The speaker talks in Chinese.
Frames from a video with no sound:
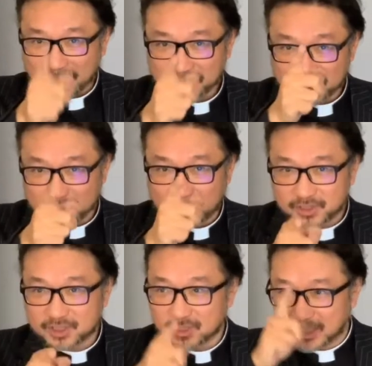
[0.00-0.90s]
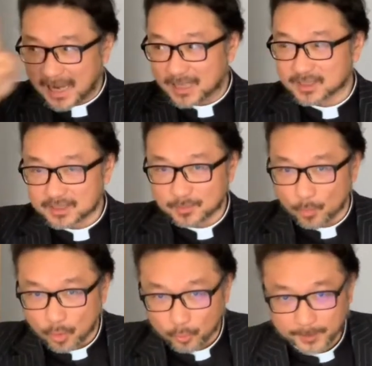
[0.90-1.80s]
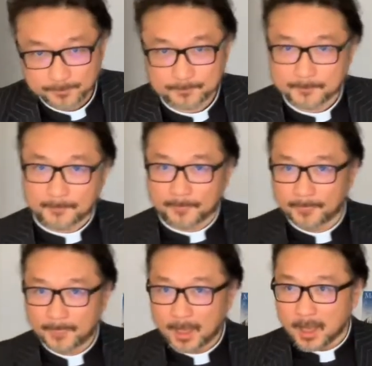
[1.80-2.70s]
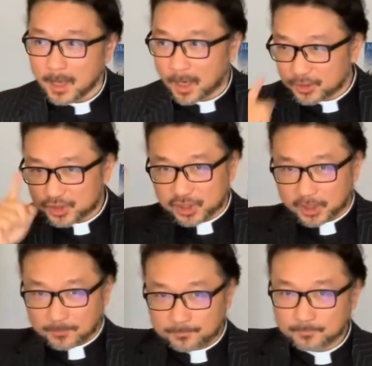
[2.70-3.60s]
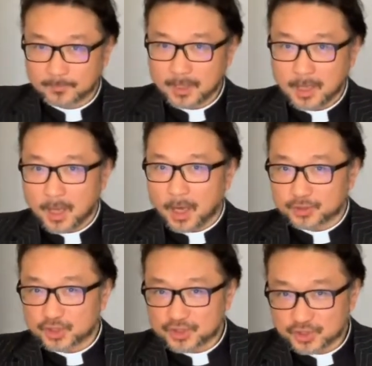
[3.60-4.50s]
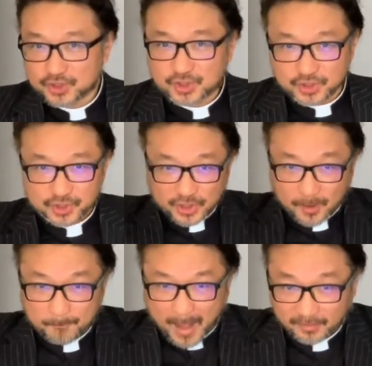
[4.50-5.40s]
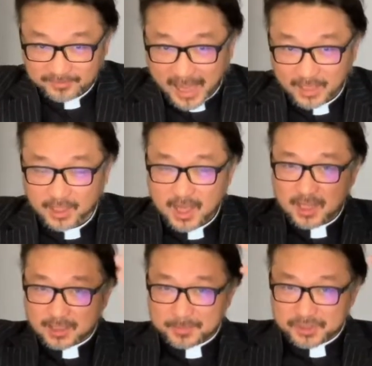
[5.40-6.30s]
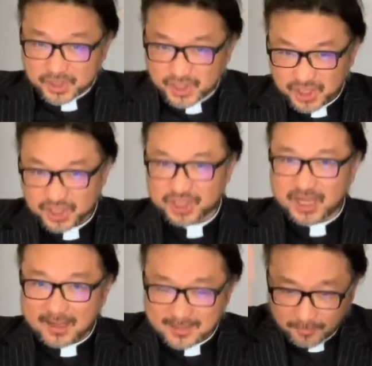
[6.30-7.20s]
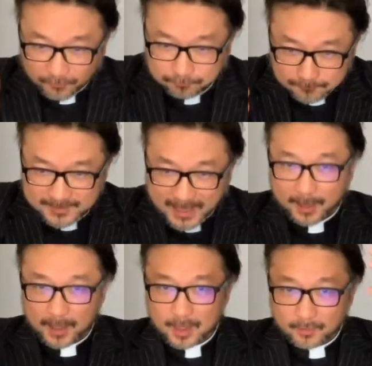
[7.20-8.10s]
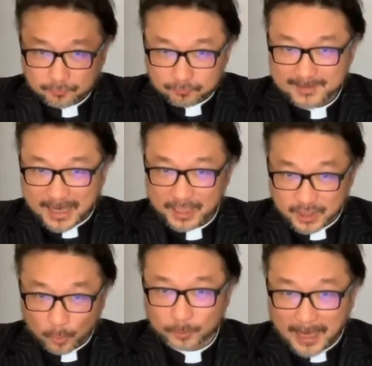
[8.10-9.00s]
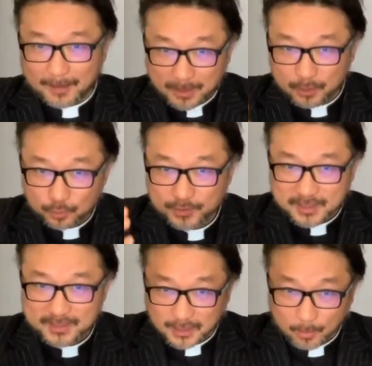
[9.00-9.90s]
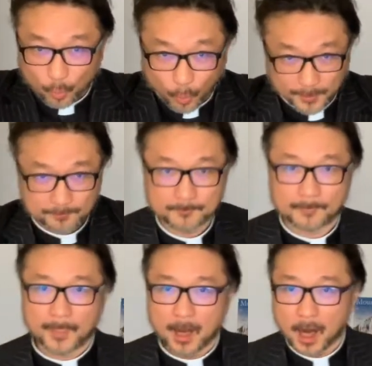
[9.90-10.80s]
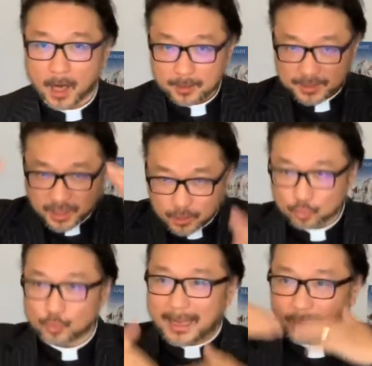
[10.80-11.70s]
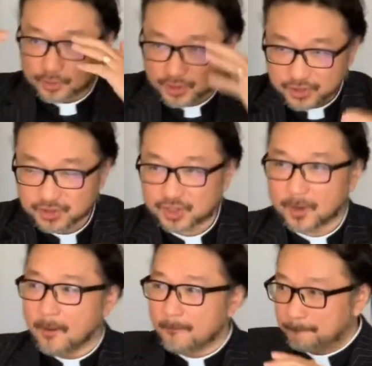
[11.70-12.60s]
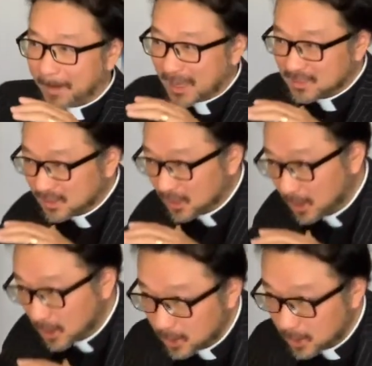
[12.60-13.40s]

殖民势力看成是魔鬼，而且，而且这个势力是很庞大的。他们是欺压在负债、负债犹太民族身上的鬼，而耶稣来到这个世界，把这个